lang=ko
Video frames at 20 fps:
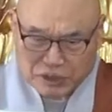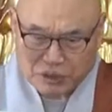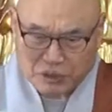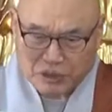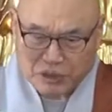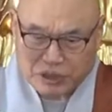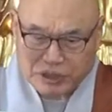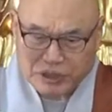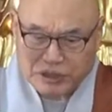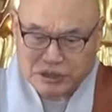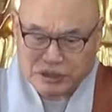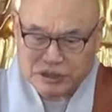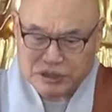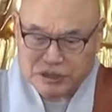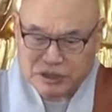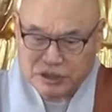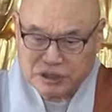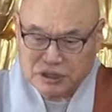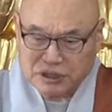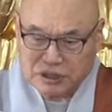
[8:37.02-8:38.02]
그리고
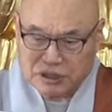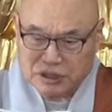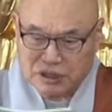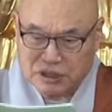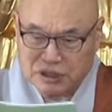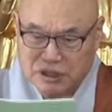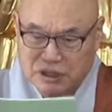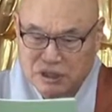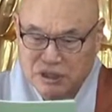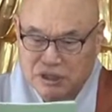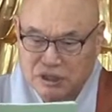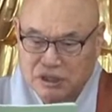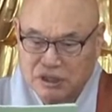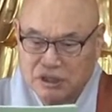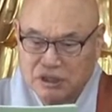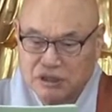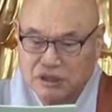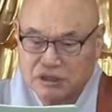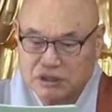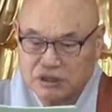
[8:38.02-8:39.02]
그 어,
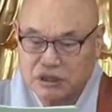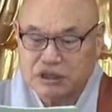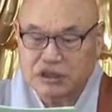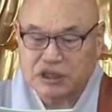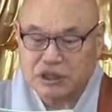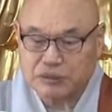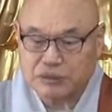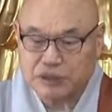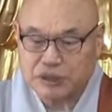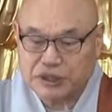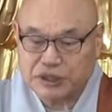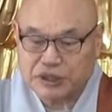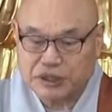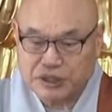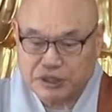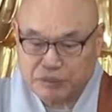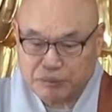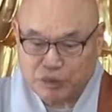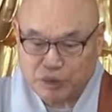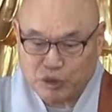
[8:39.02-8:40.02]
느낌을
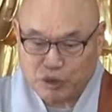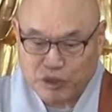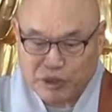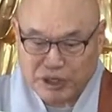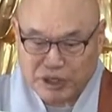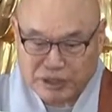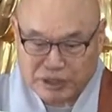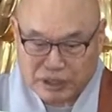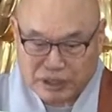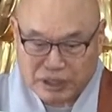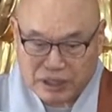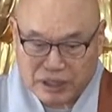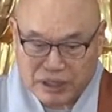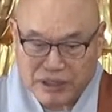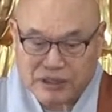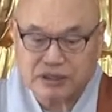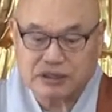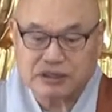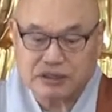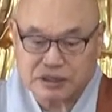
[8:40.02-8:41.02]
이렇게 표현했다
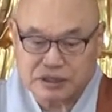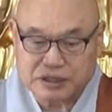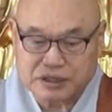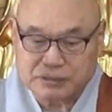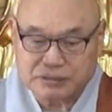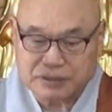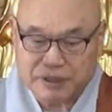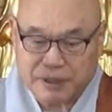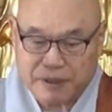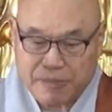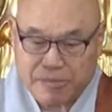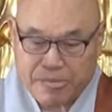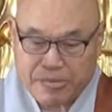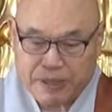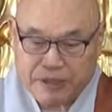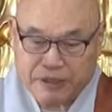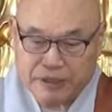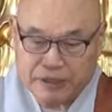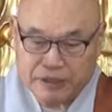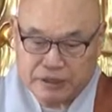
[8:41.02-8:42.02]
이런 뜻입니다.
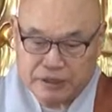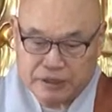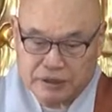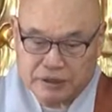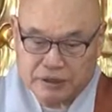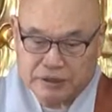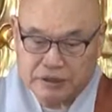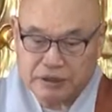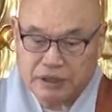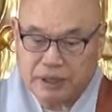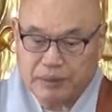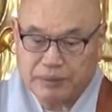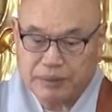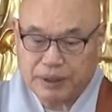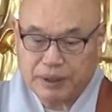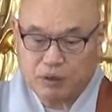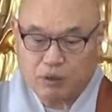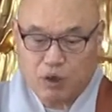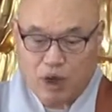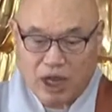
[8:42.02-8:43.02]
그
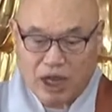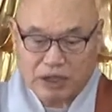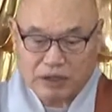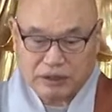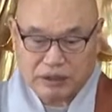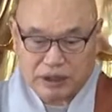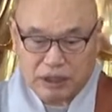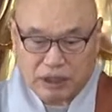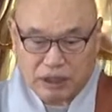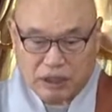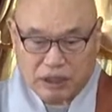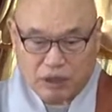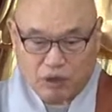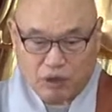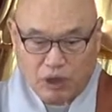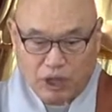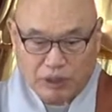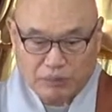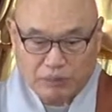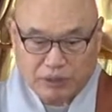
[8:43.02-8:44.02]
다음에 광대
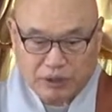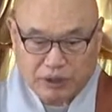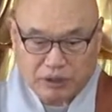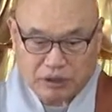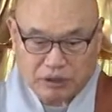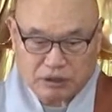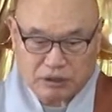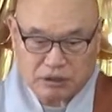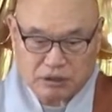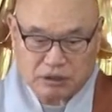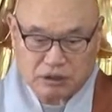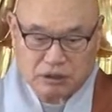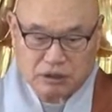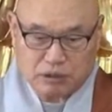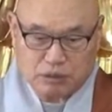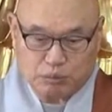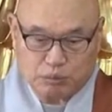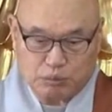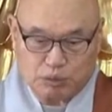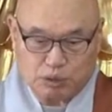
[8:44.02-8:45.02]
광명
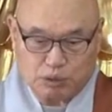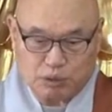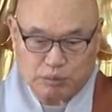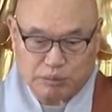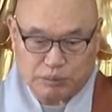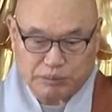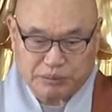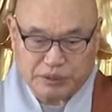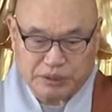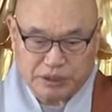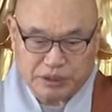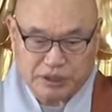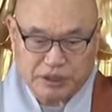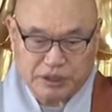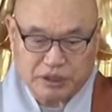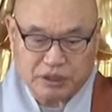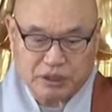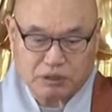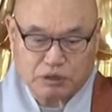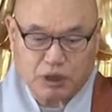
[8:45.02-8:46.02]

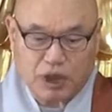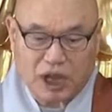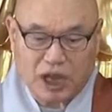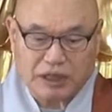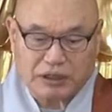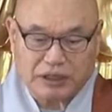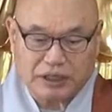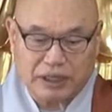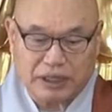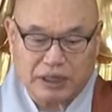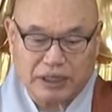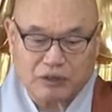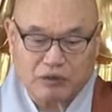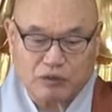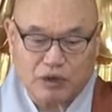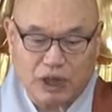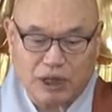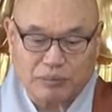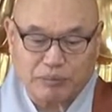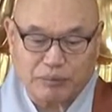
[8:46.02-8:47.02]
불법신이여
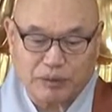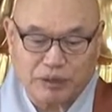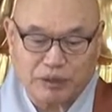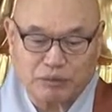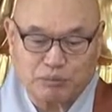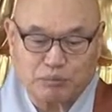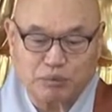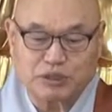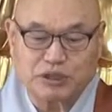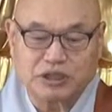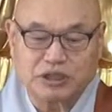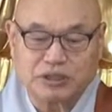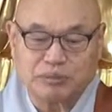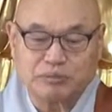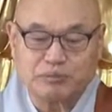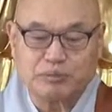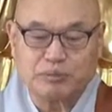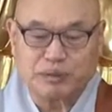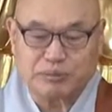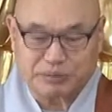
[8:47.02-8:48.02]
광대한 광명
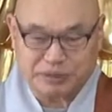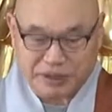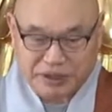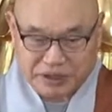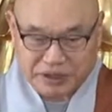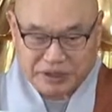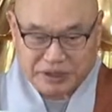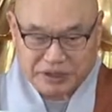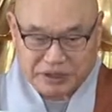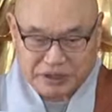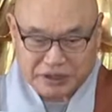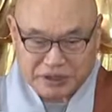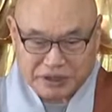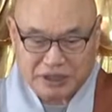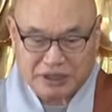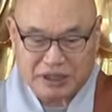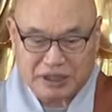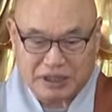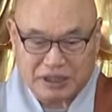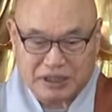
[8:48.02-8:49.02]
부처님 법신이여
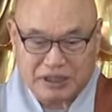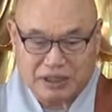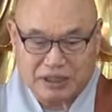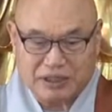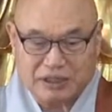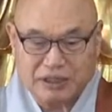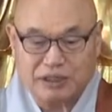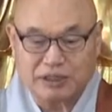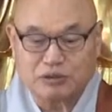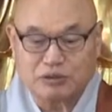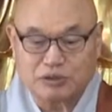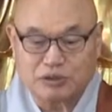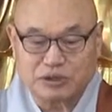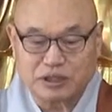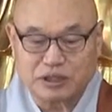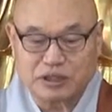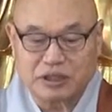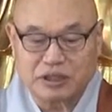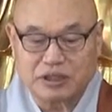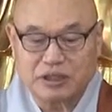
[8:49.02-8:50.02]
자, 이런
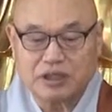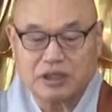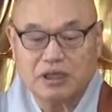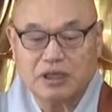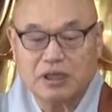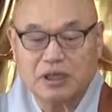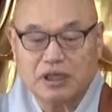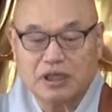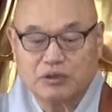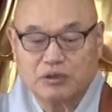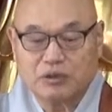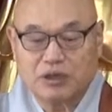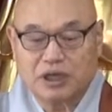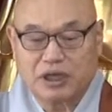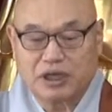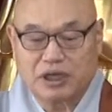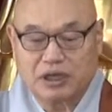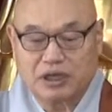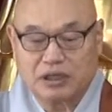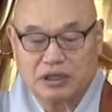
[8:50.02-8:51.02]
구절이
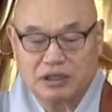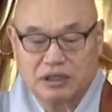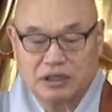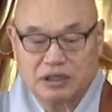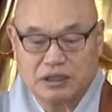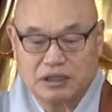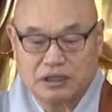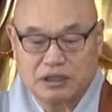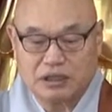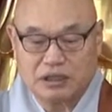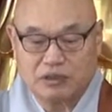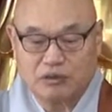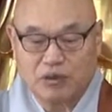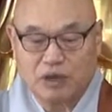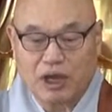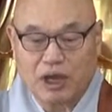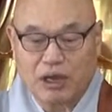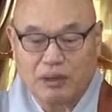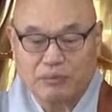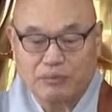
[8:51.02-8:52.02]
우리가 어,
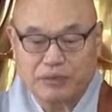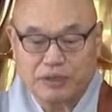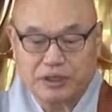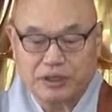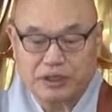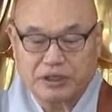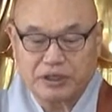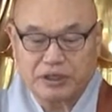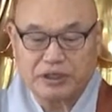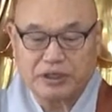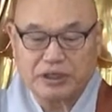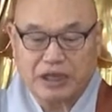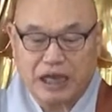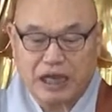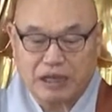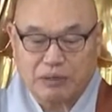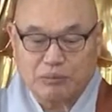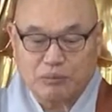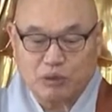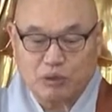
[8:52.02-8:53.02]
화엄경의
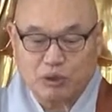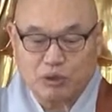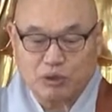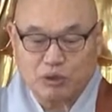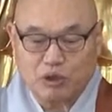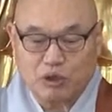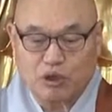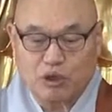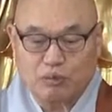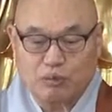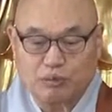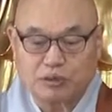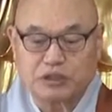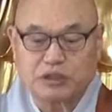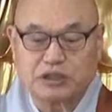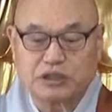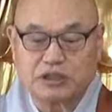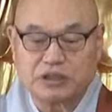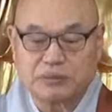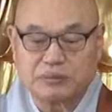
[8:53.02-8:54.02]
안목으로
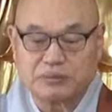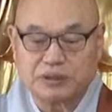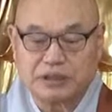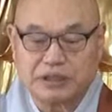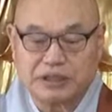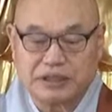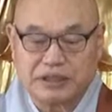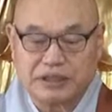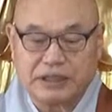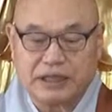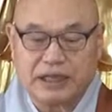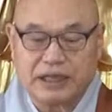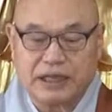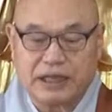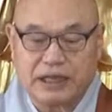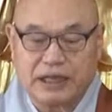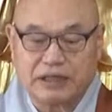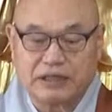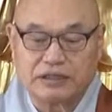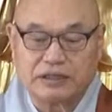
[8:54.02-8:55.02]
부처님을
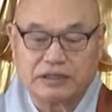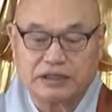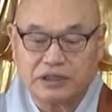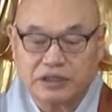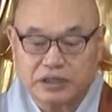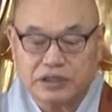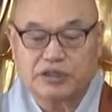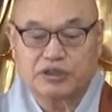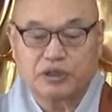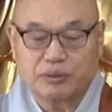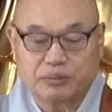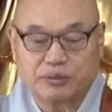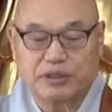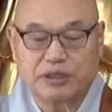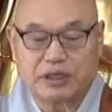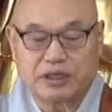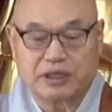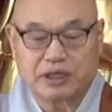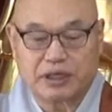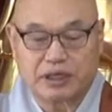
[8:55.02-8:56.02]
이해하는
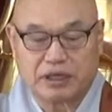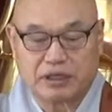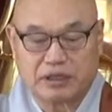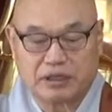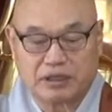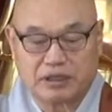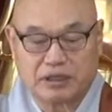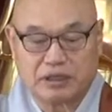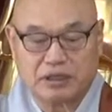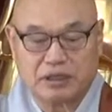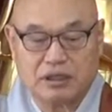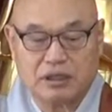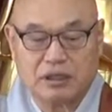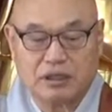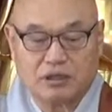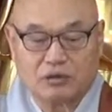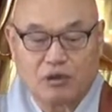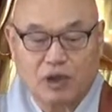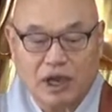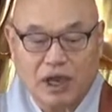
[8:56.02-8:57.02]
열쇠입니다. 이게 예.
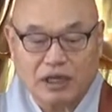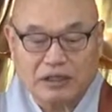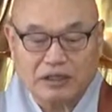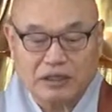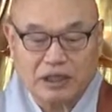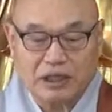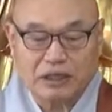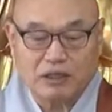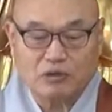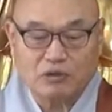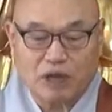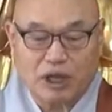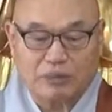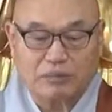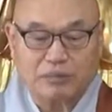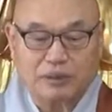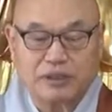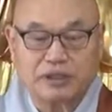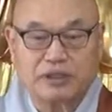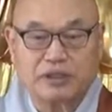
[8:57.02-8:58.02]
광대한
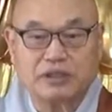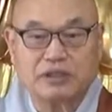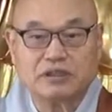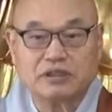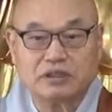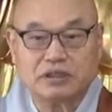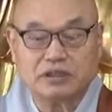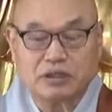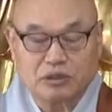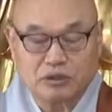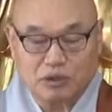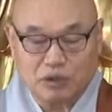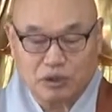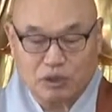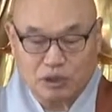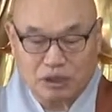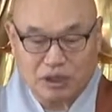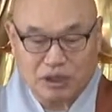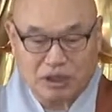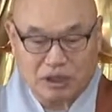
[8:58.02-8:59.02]
광명이야
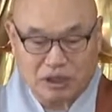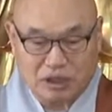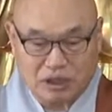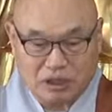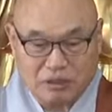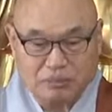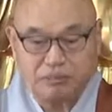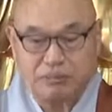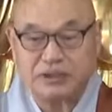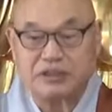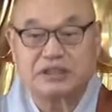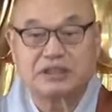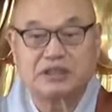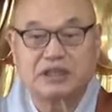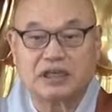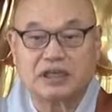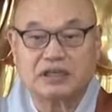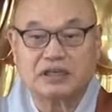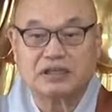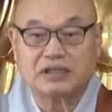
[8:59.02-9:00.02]
넓고 큰
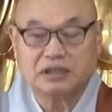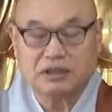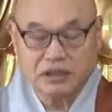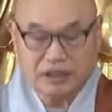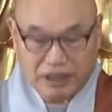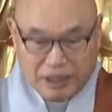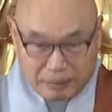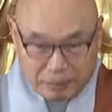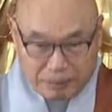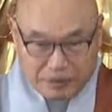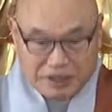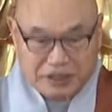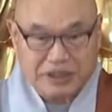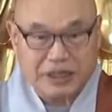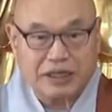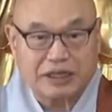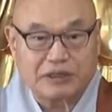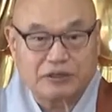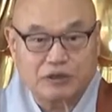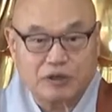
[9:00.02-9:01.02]
빛이라
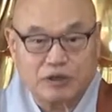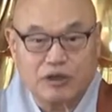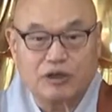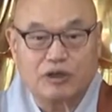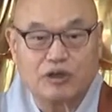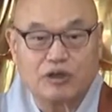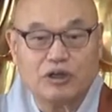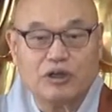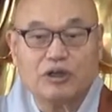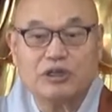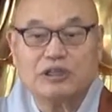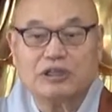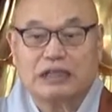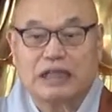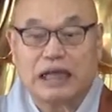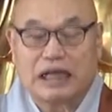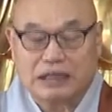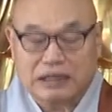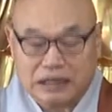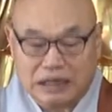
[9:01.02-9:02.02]
햇빛이 아니고
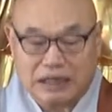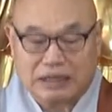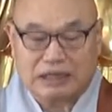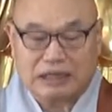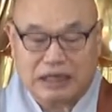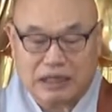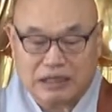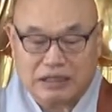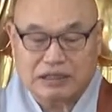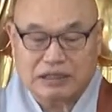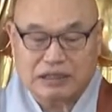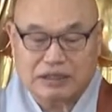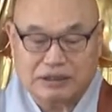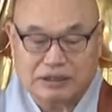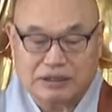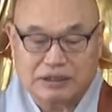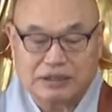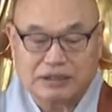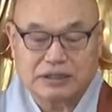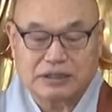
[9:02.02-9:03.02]
낱낱
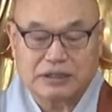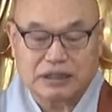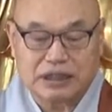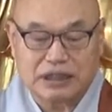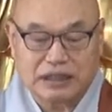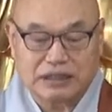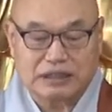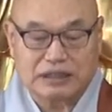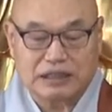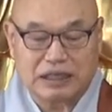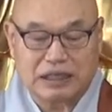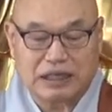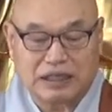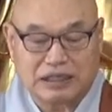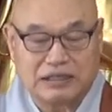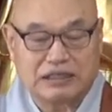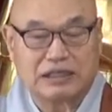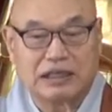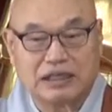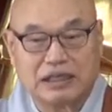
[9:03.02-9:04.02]
가르침 글자 한자
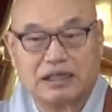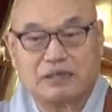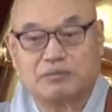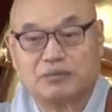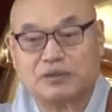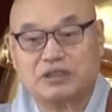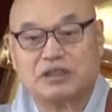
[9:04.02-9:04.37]
한자가